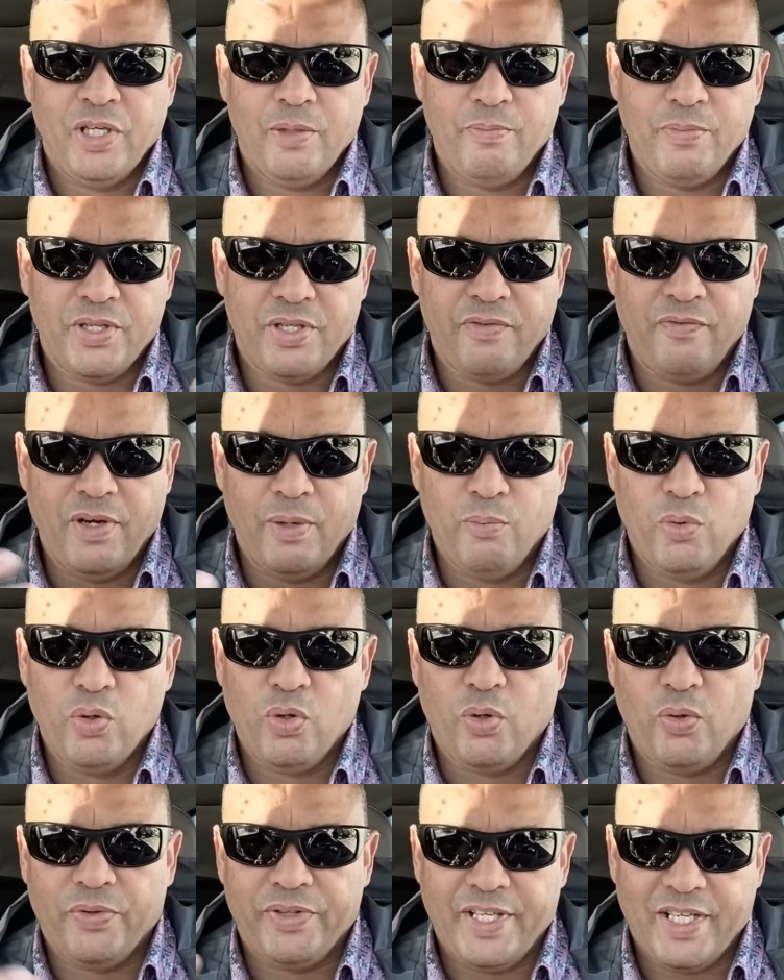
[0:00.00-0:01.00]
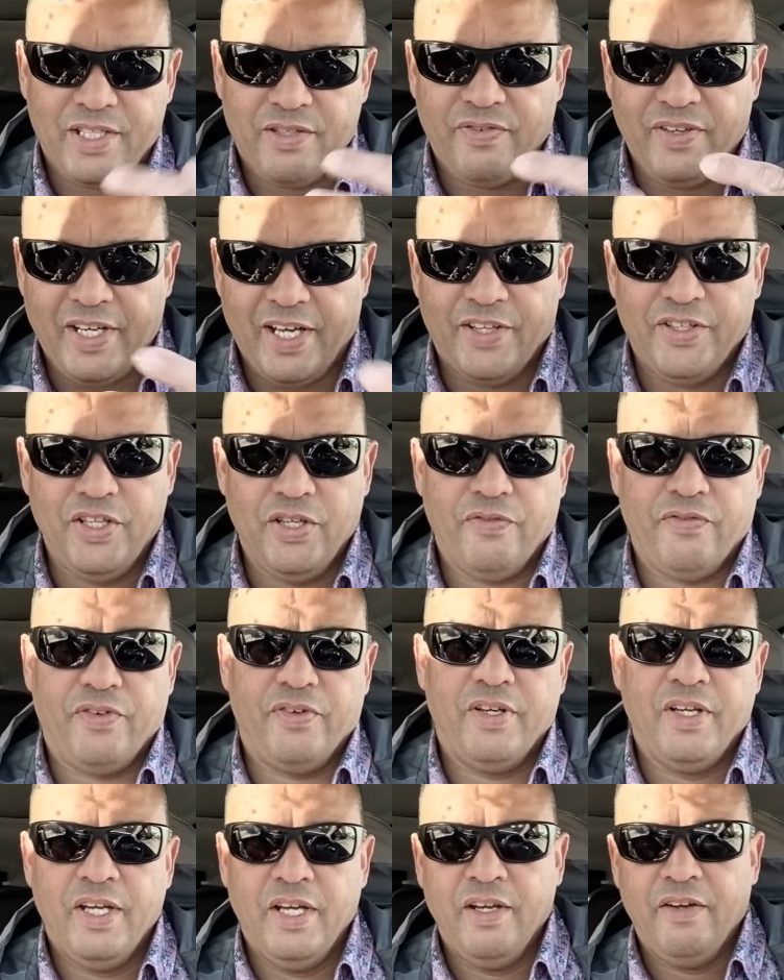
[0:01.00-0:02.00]
باش تفهموا الكونتكست فين غادي
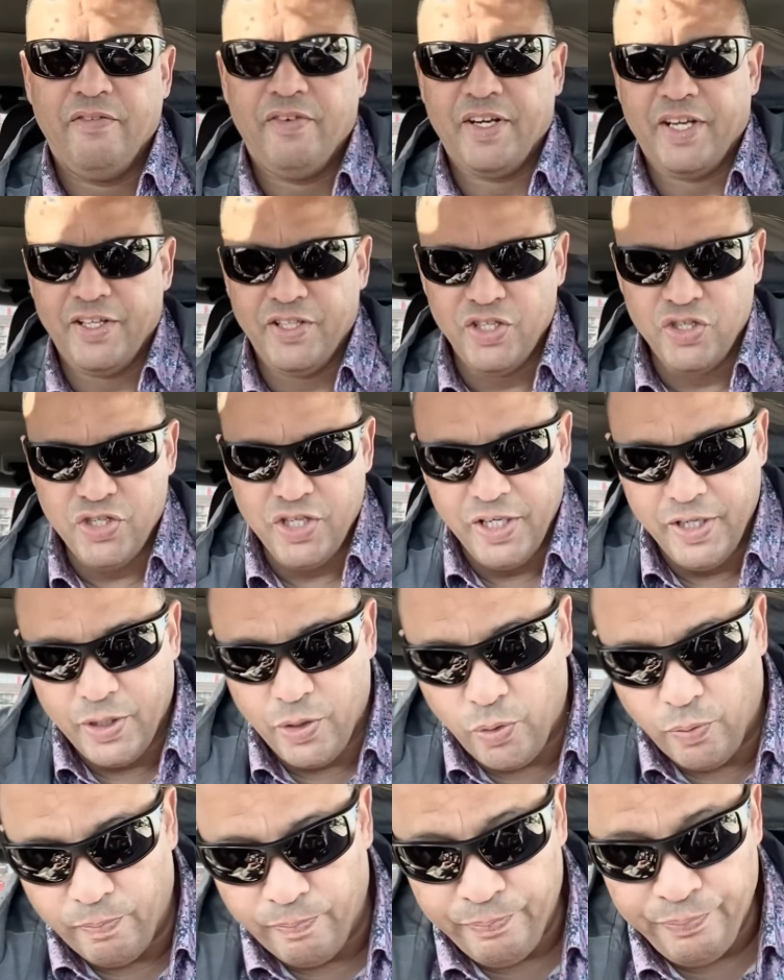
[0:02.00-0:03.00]
فين غادي نجي لكم